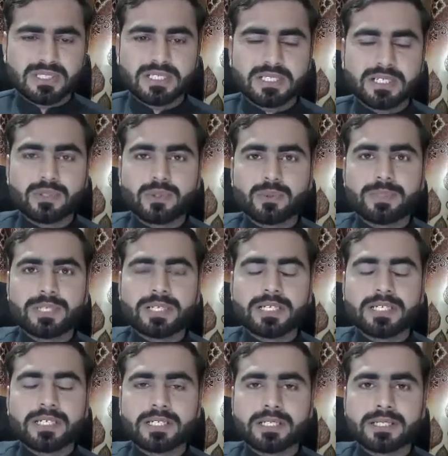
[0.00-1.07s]
इस तरह का कमेंट
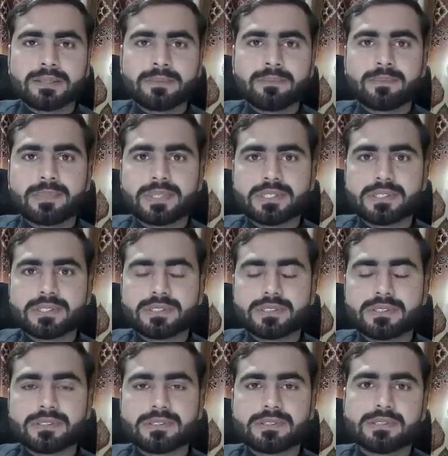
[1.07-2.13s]
नहीं आया बट
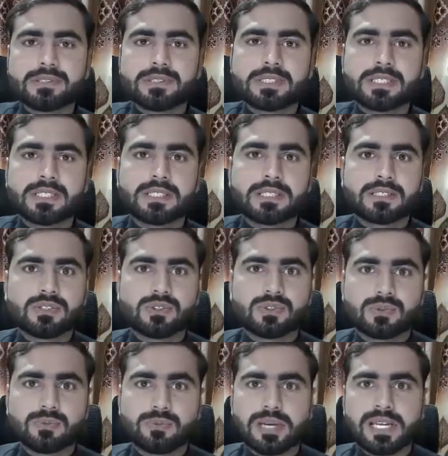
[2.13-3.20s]
इसके अंदर
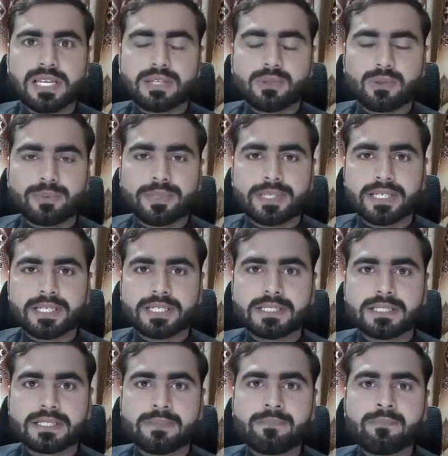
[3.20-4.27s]
जो पहले एक कॉमेंट आया
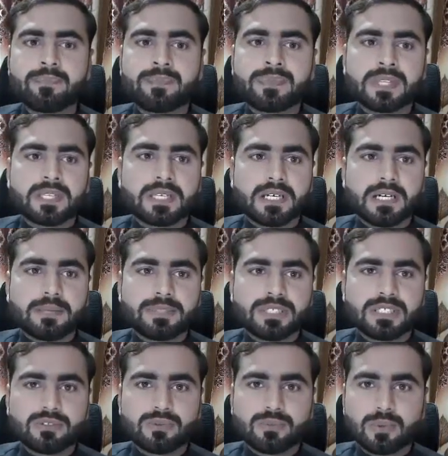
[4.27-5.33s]
था कि आपने
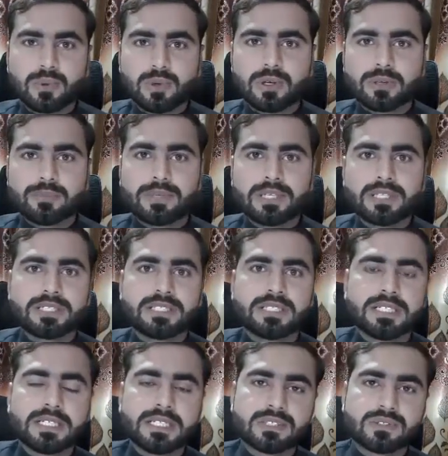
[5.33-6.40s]
ये जो ब्लॉग बिल्ड
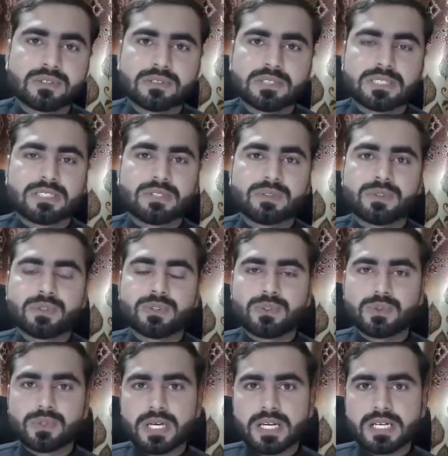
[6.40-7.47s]
किया है इसके जो
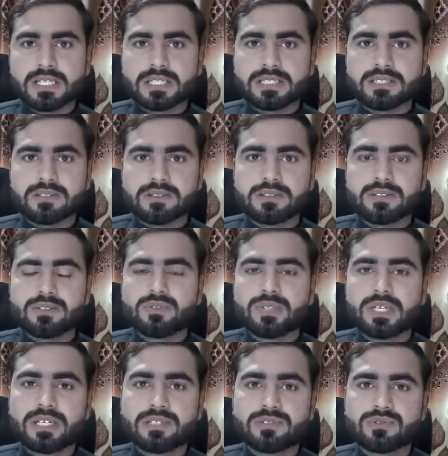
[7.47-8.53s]
यू आर एल्स यू
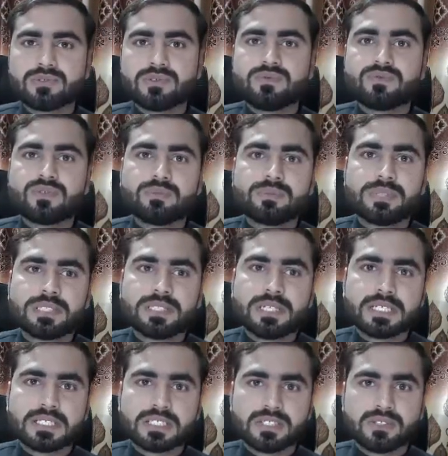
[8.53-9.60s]
आर एल्स हों वो भी
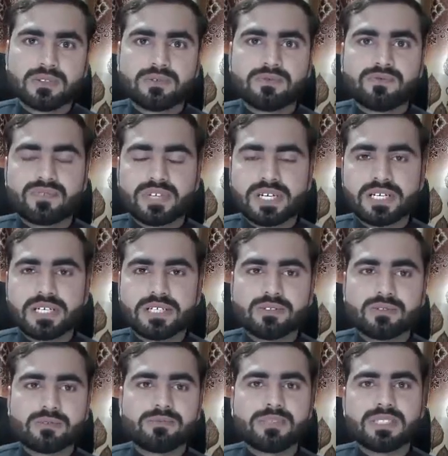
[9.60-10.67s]
एस फ्रेंडली e
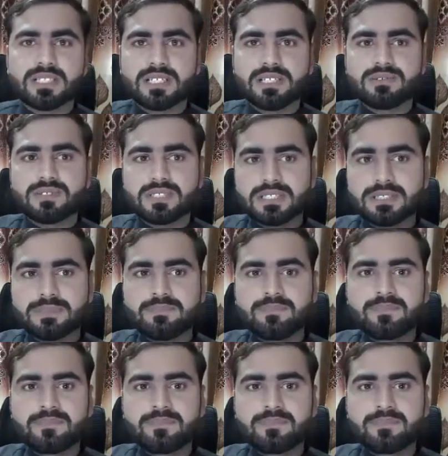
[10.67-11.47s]
हों बेसिकली उसने